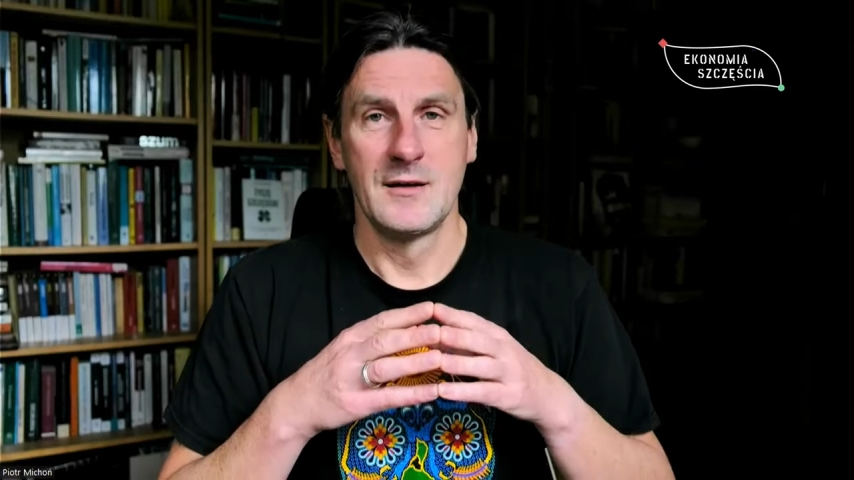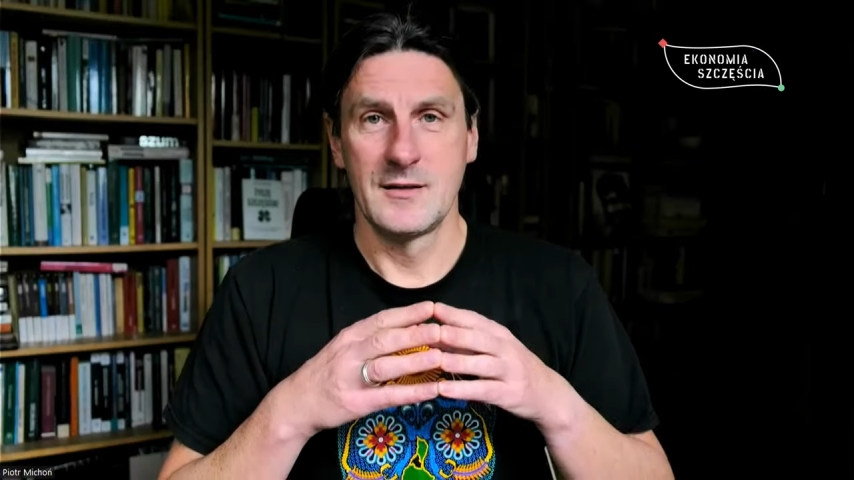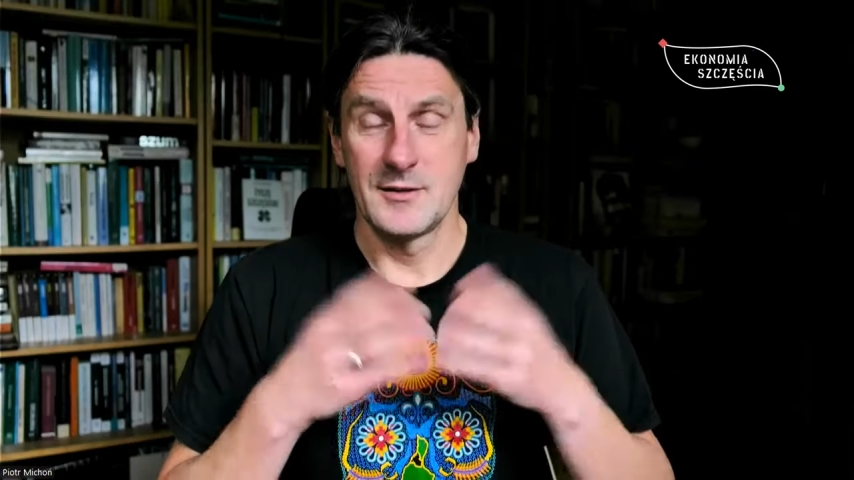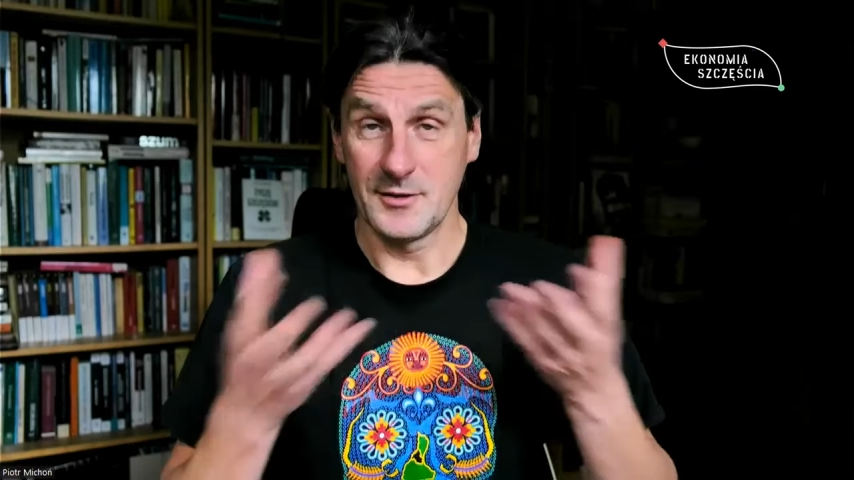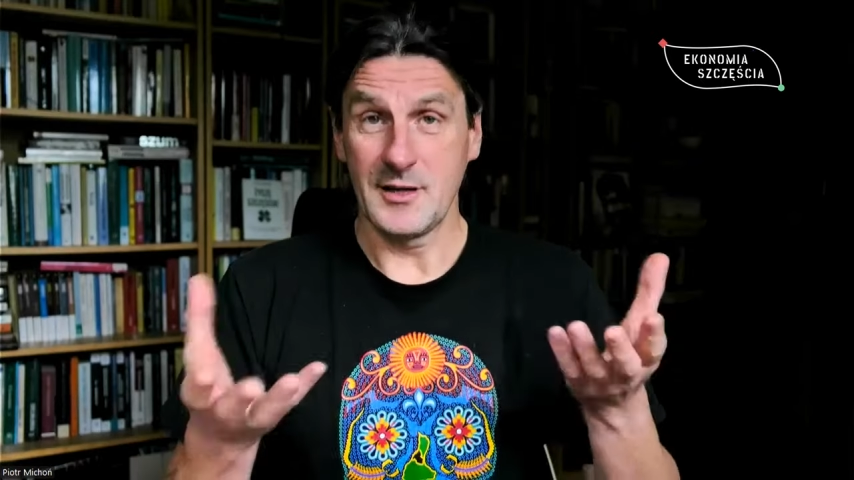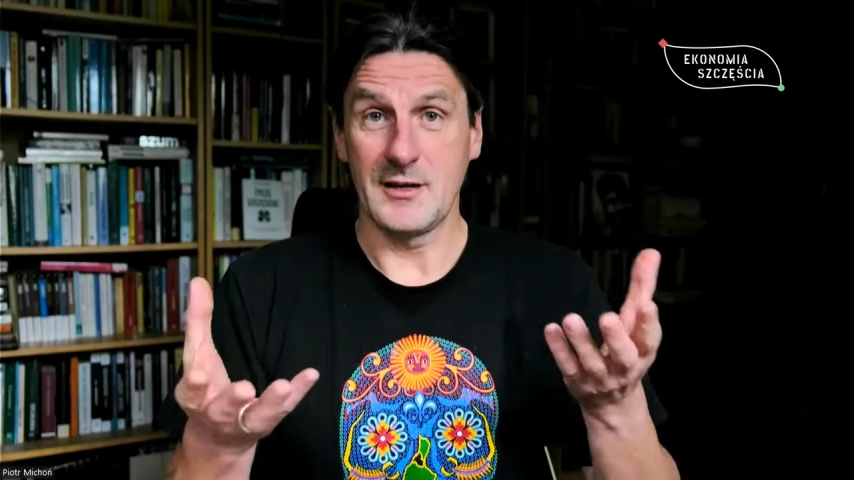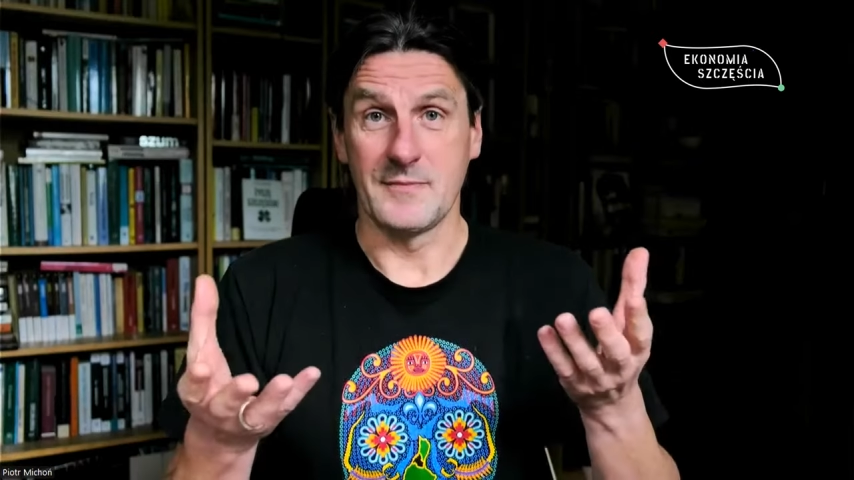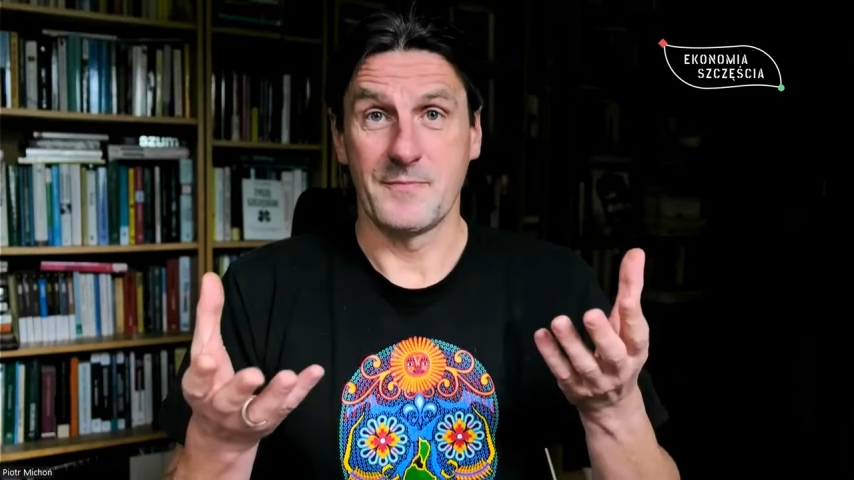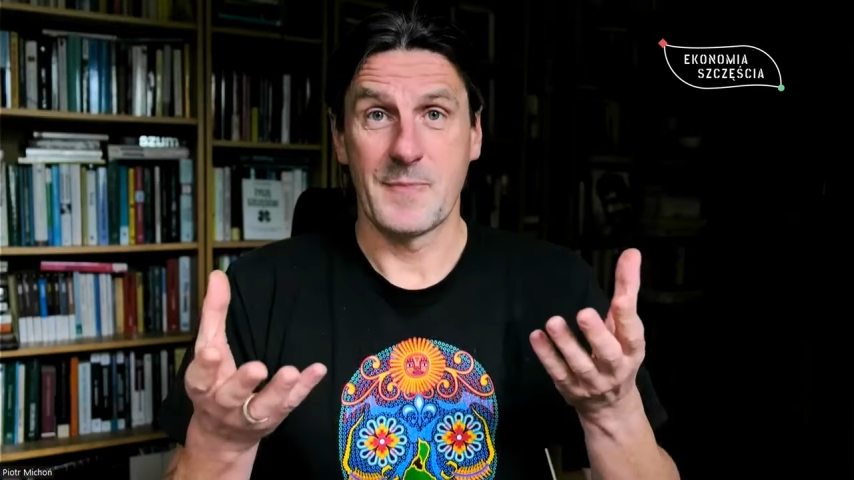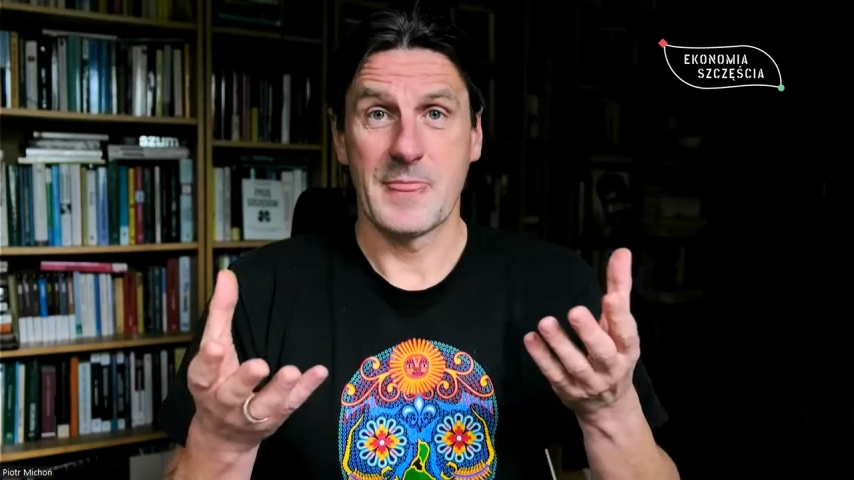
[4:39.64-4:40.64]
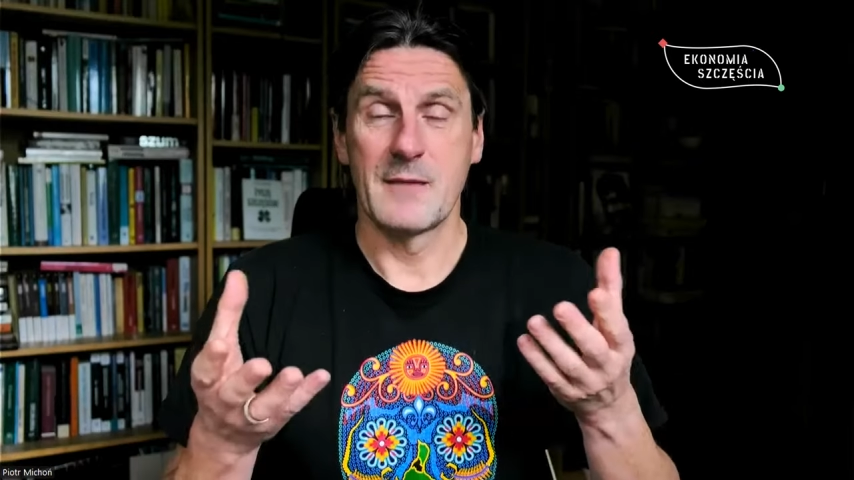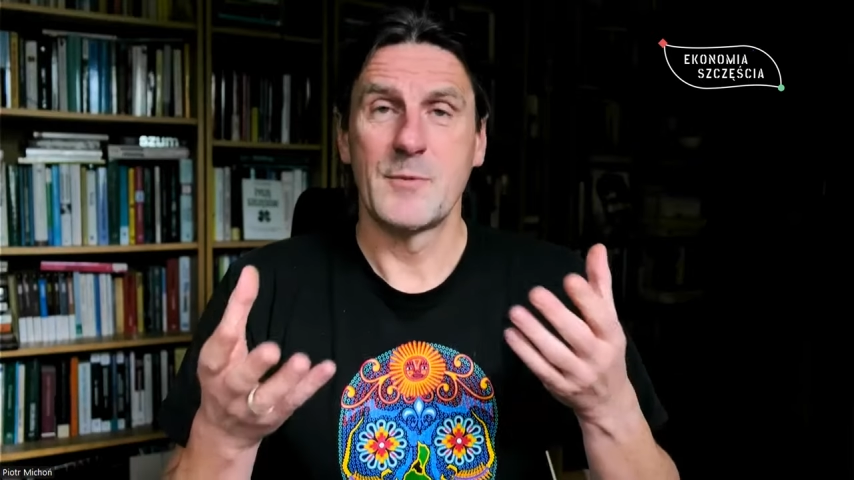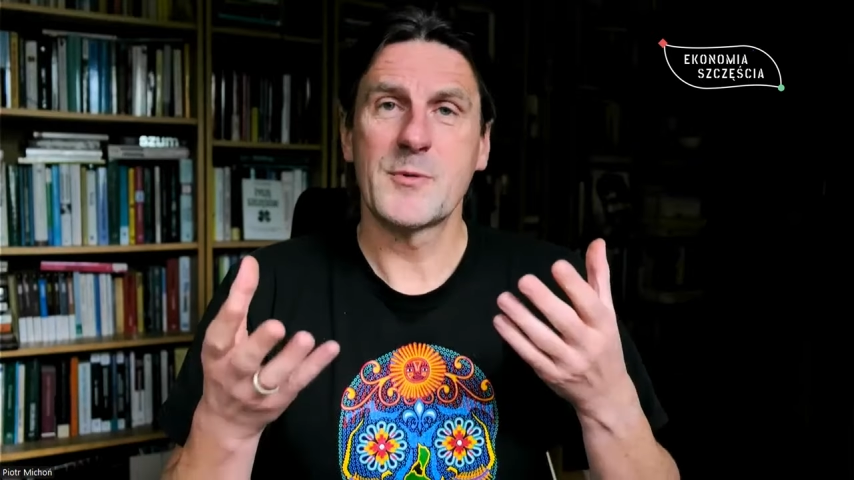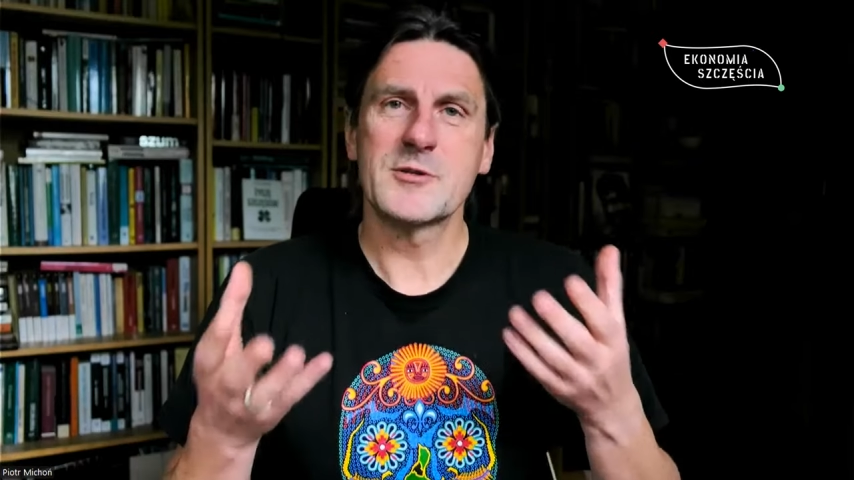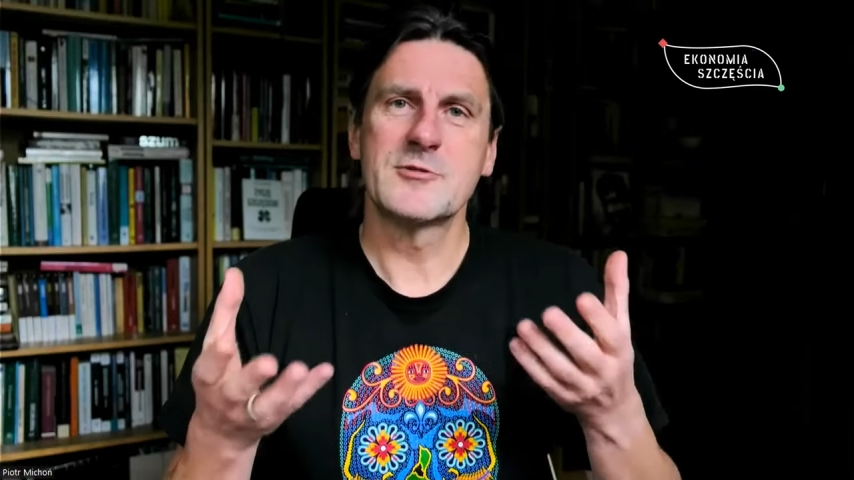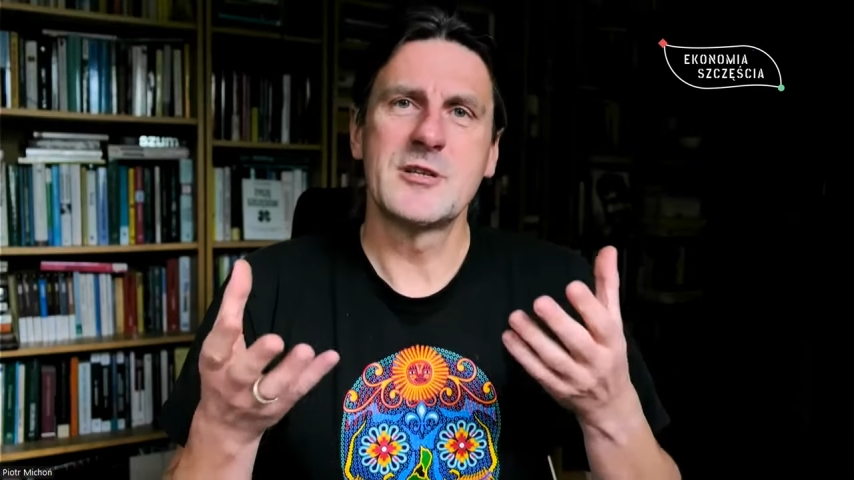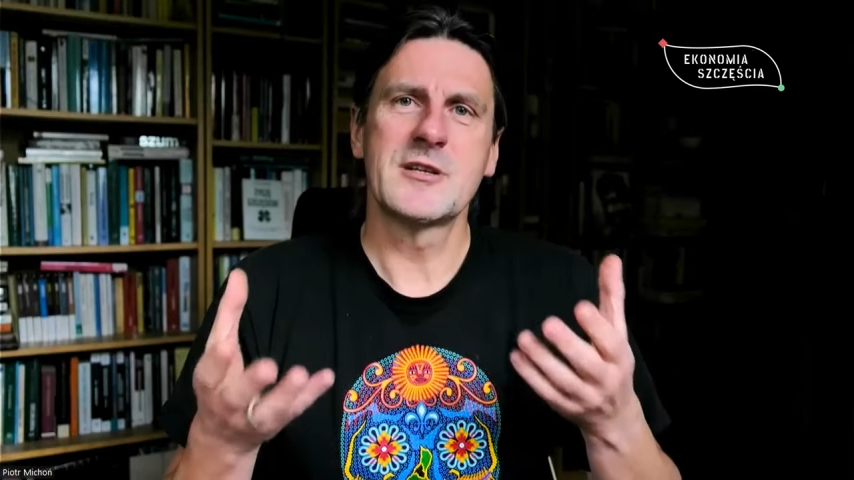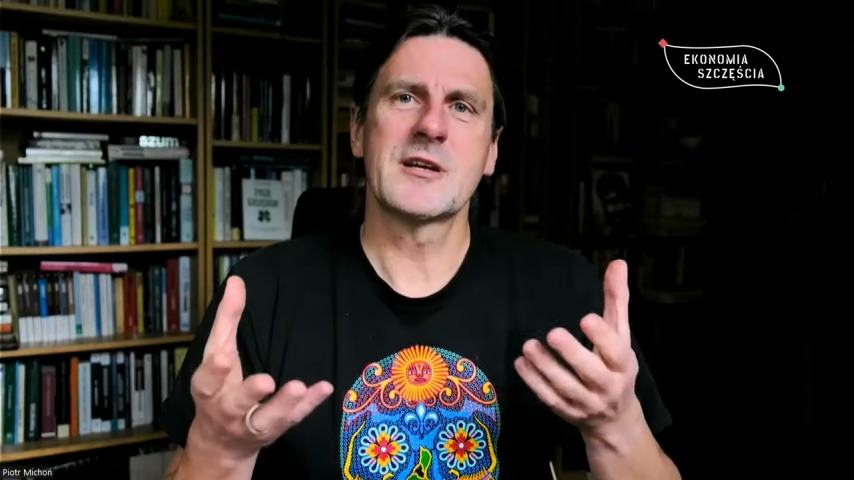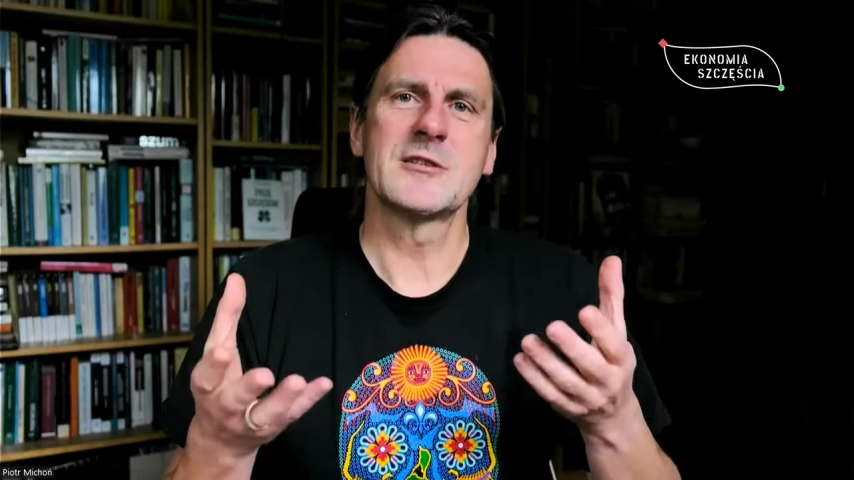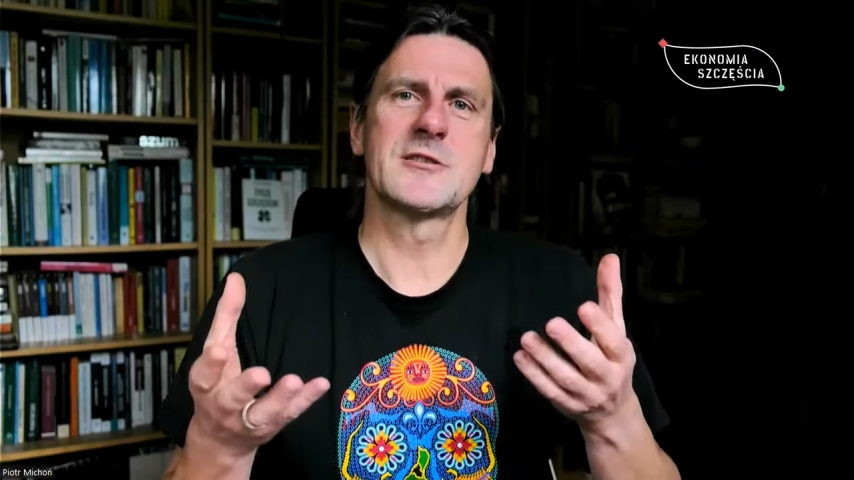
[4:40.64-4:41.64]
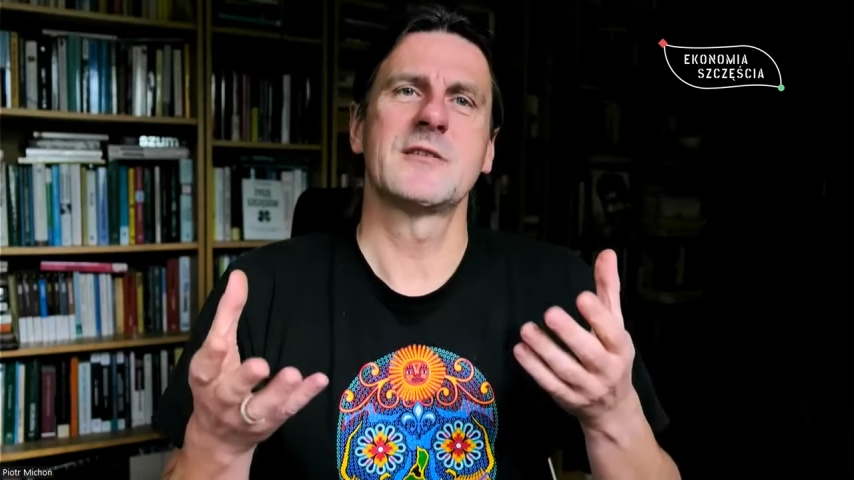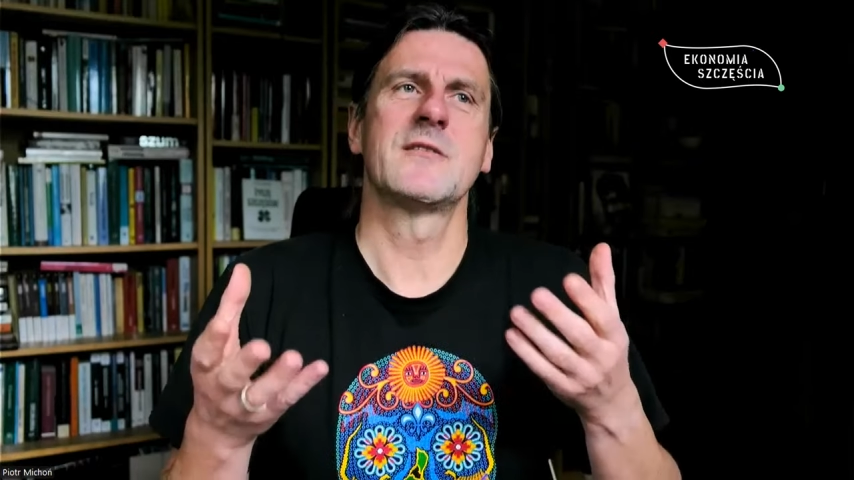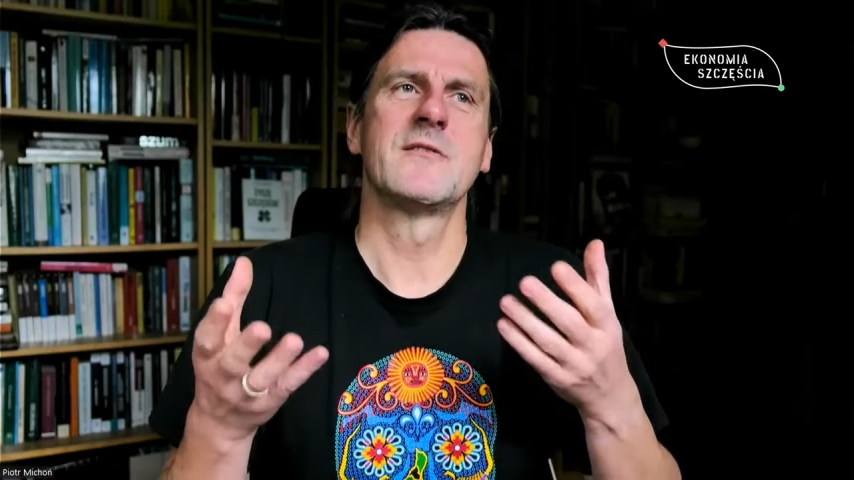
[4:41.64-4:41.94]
No nie. Po prostu dziennikarze